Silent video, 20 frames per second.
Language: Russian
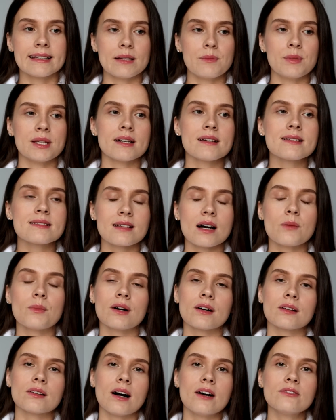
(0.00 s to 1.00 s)
Для меня
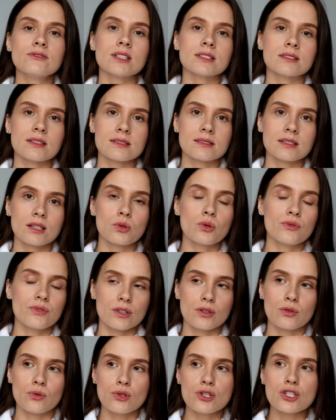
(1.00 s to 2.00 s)
самое главное это
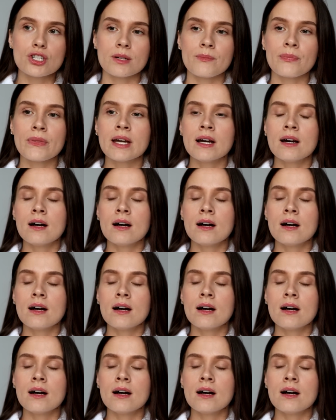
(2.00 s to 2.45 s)
здоровье кожи.